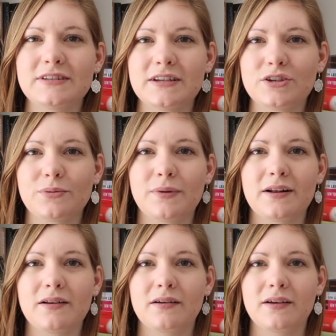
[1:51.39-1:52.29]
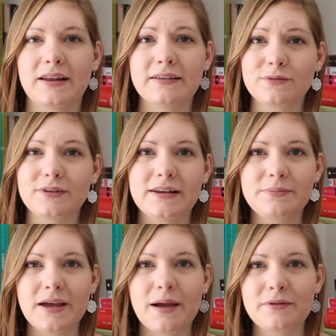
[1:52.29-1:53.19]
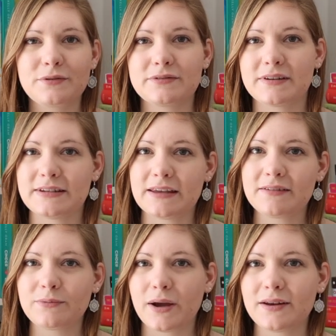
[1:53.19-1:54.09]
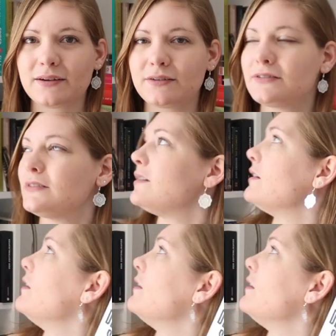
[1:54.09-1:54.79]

den ich schon mal gelesen und geliebt habe, und zwar David Whitehouse.